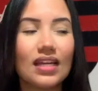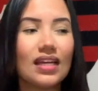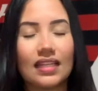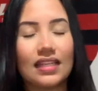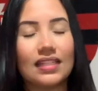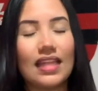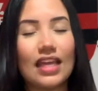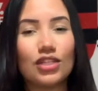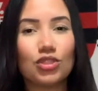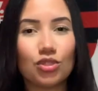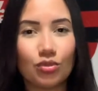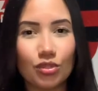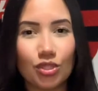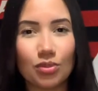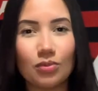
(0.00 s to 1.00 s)
que desde o
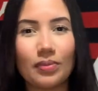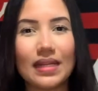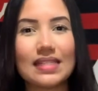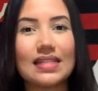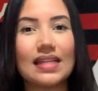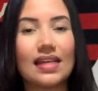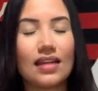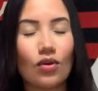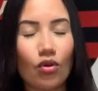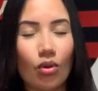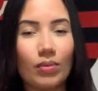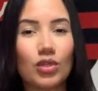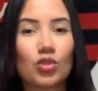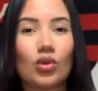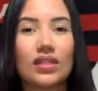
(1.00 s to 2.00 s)
último Brasileirão
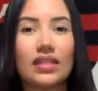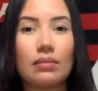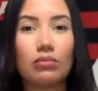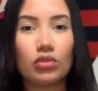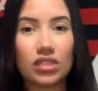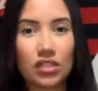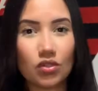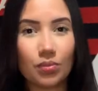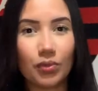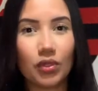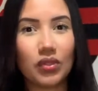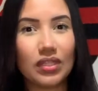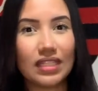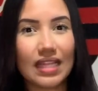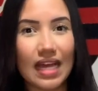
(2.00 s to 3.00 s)
começou a ter muitas
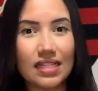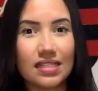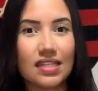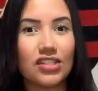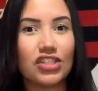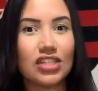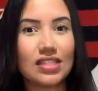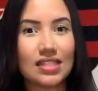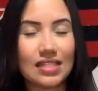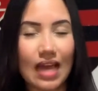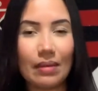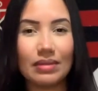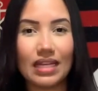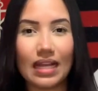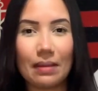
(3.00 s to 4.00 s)
oportunidades e a gente
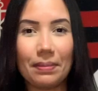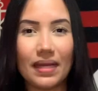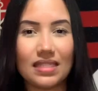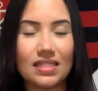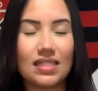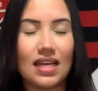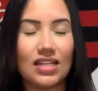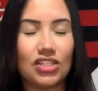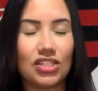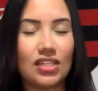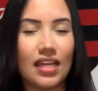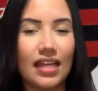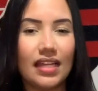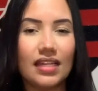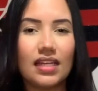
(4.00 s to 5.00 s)
sabe da capacidade
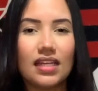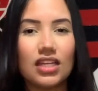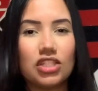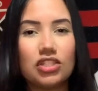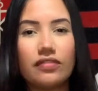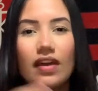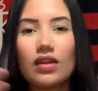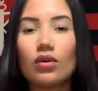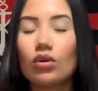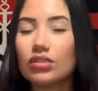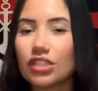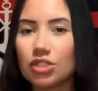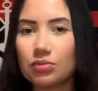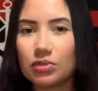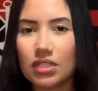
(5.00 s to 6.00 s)
dele. Tiveram
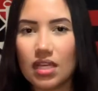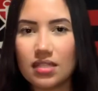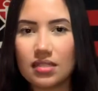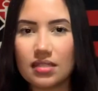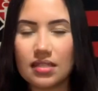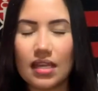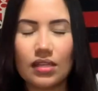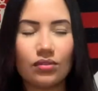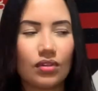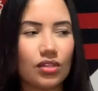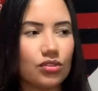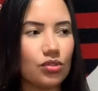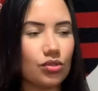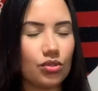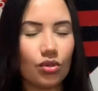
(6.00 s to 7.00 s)
outras mudanças aí
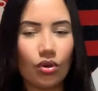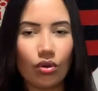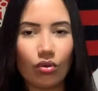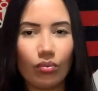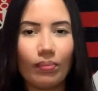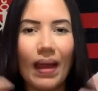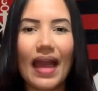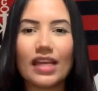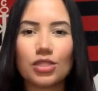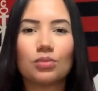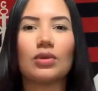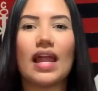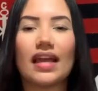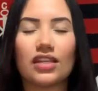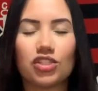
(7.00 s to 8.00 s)
durante o jogo, mais
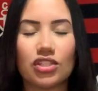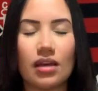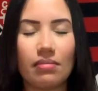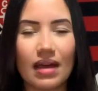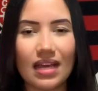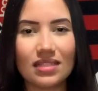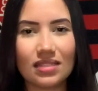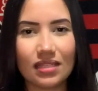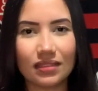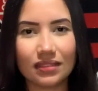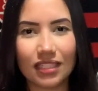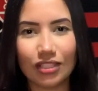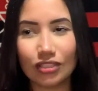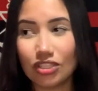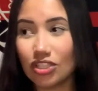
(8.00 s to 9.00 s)
moleques da base
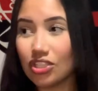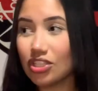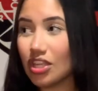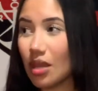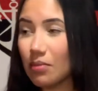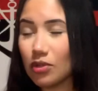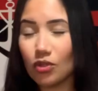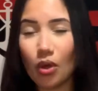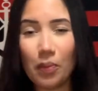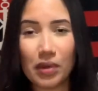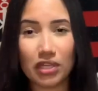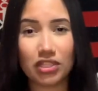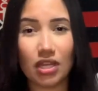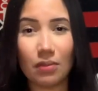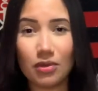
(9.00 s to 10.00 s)
entrando, a gente terminou
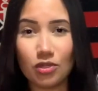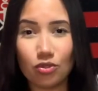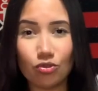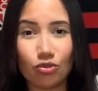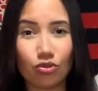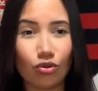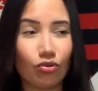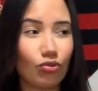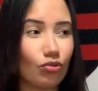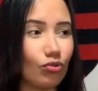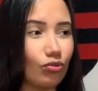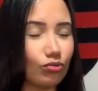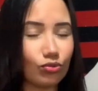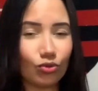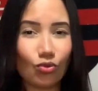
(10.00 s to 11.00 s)
praticamente o jogo
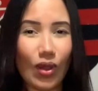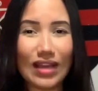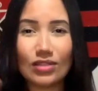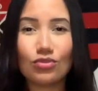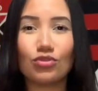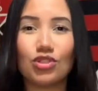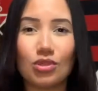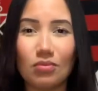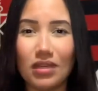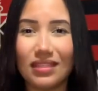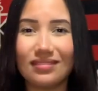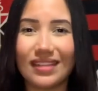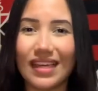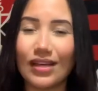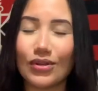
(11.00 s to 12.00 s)
com quase o time
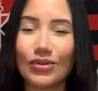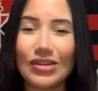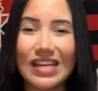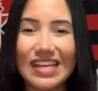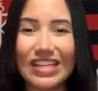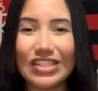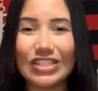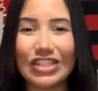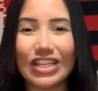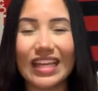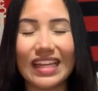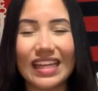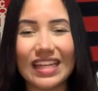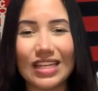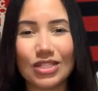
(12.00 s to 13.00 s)
inteiro de
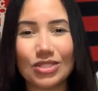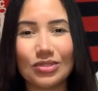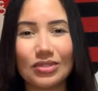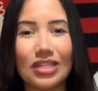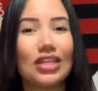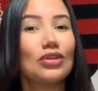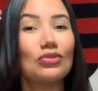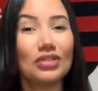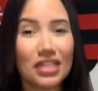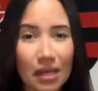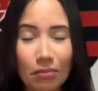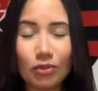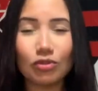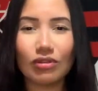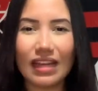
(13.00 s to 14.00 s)
crias do ninho, o que é
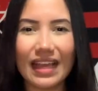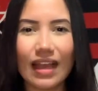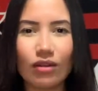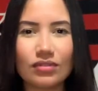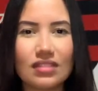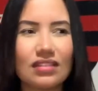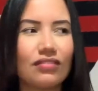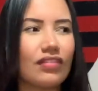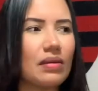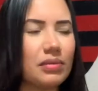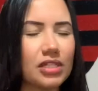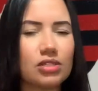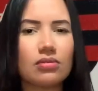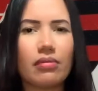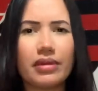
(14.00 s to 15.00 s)
muito legal de se ver,
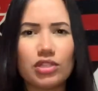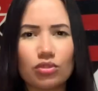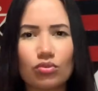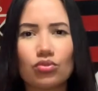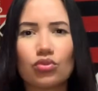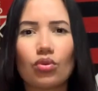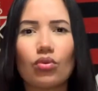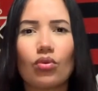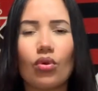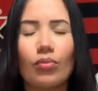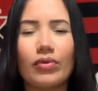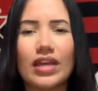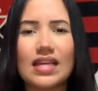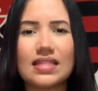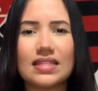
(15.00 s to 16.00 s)
principalmente num jogo como
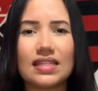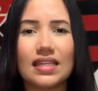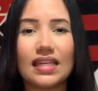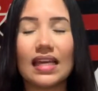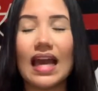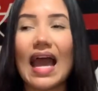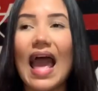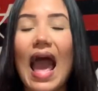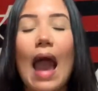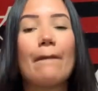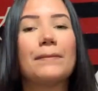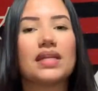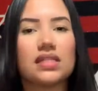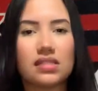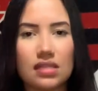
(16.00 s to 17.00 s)
esse, em que a
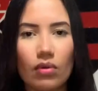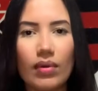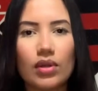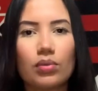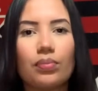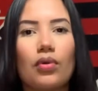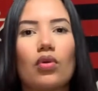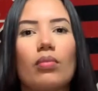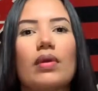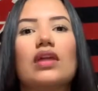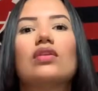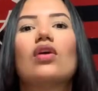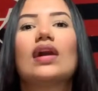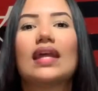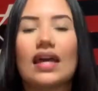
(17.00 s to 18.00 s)
pressão era um pouco
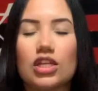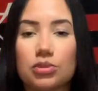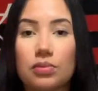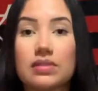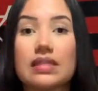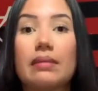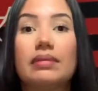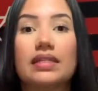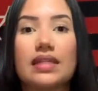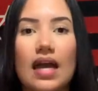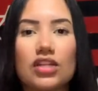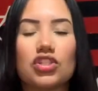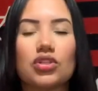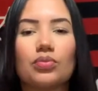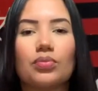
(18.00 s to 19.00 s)
menor, a
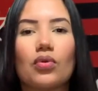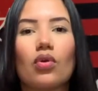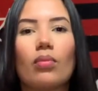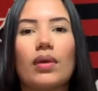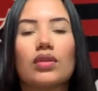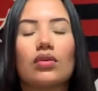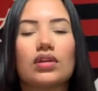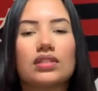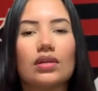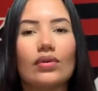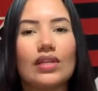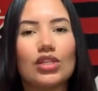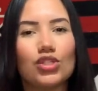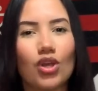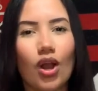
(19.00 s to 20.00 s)
responsabilidade era um pouco menor, então
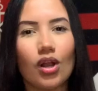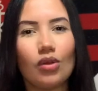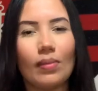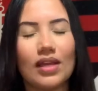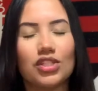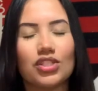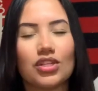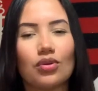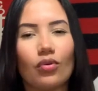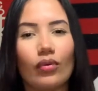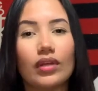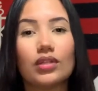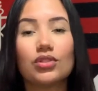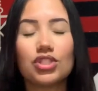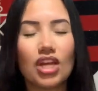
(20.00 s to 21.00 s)
eles jogam mais
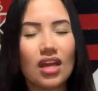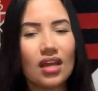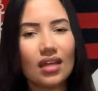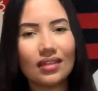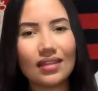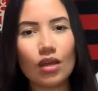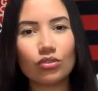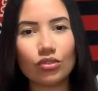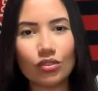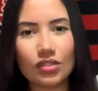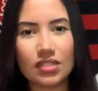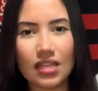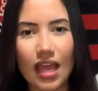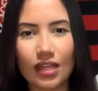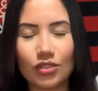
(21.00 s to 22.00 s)
tranquilos. Deu tudo
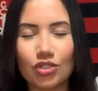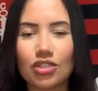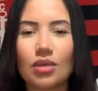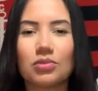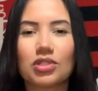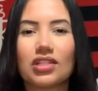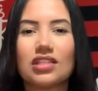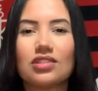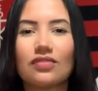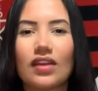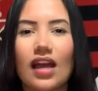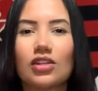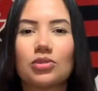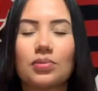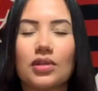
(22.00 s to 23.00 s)
certo, estamos
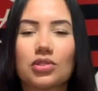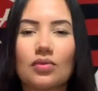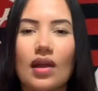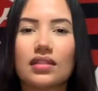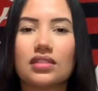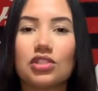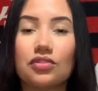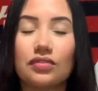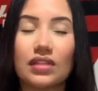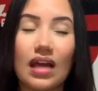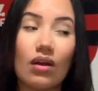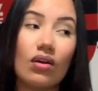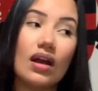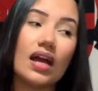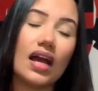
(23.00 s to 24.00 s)
classificados para as quartas de
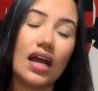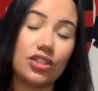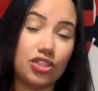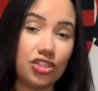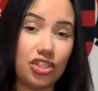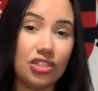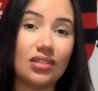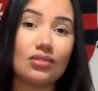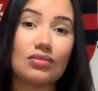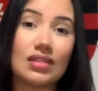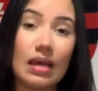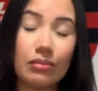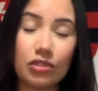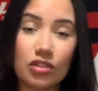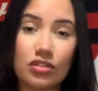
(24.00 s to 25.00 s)
final. A gente ainda não
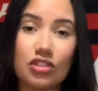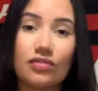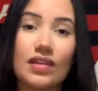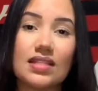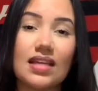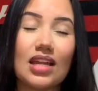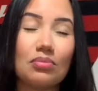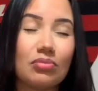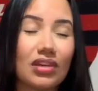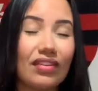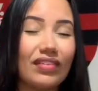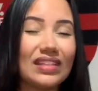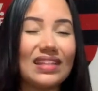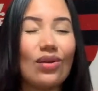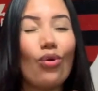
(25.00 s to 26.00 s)
sabe nosso adversário, porque
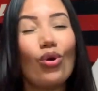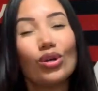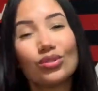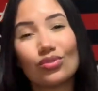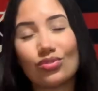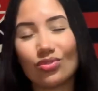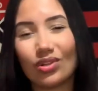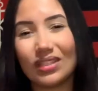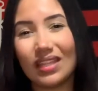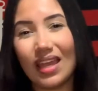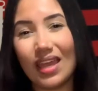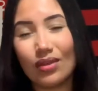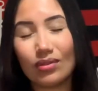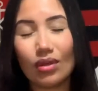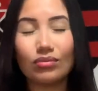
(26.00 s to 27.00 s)
vai ter outro
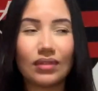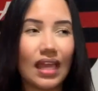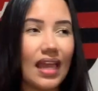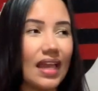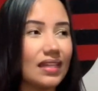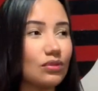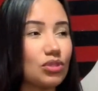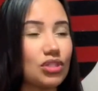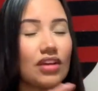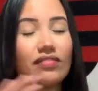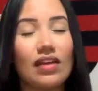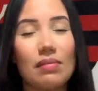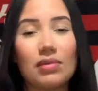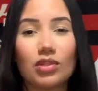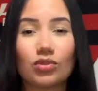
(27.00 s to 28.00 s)
sorteio, não tem ainda o
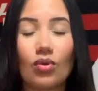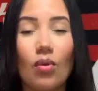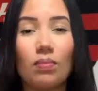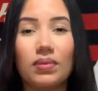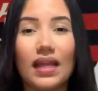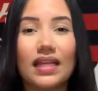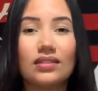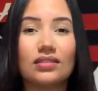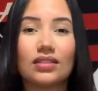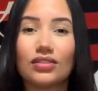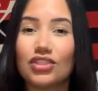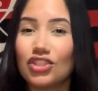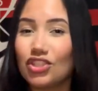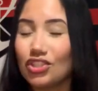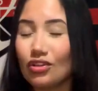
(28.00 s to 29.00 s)
chaveamento completo, então a
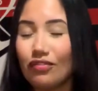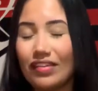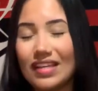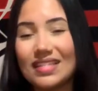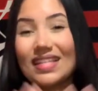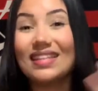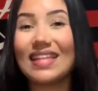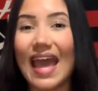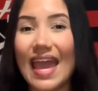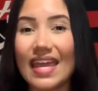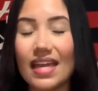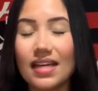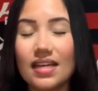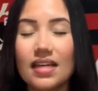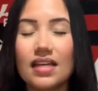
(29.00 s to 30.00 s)
gente não faz
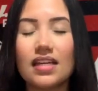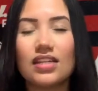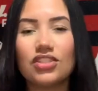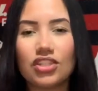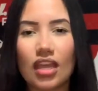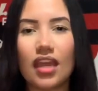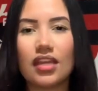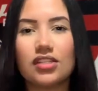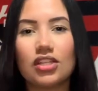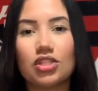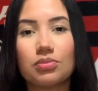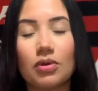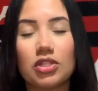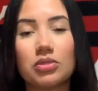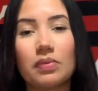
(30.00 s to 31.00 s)
ideia de quem a gente
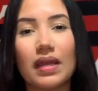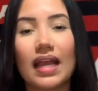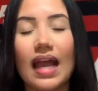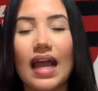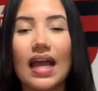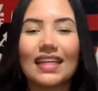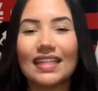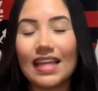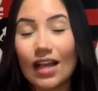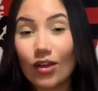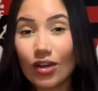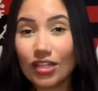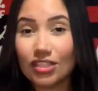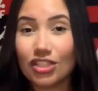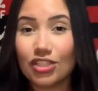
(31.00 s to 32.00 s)
pode pegar. E
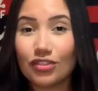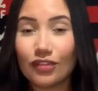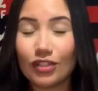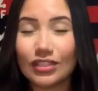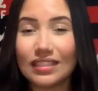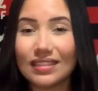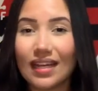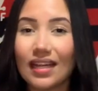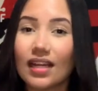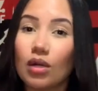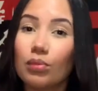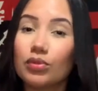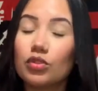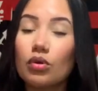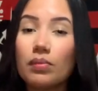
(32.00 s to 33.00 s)
agora a gente volta a entrar em
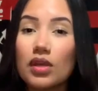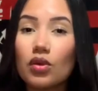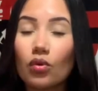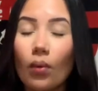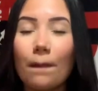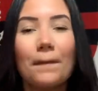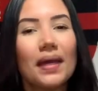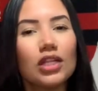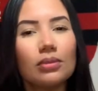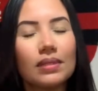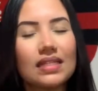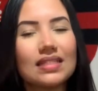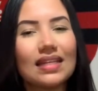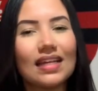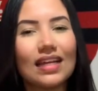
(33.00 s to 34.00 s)
campo domingo, pelo
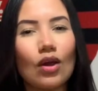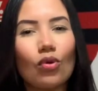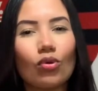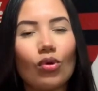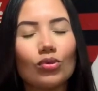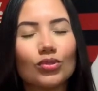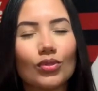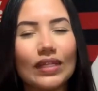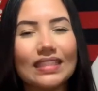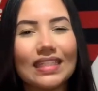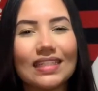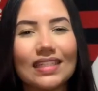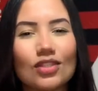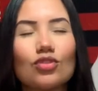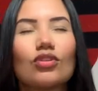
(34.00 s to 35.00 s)
Brasileirão contra o
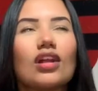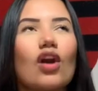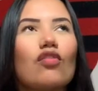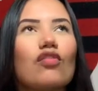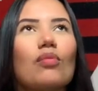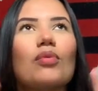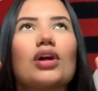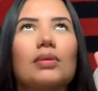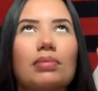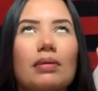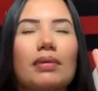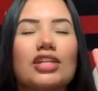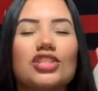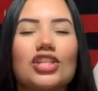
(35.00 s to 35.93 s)
Internacional. Vamos embora para mais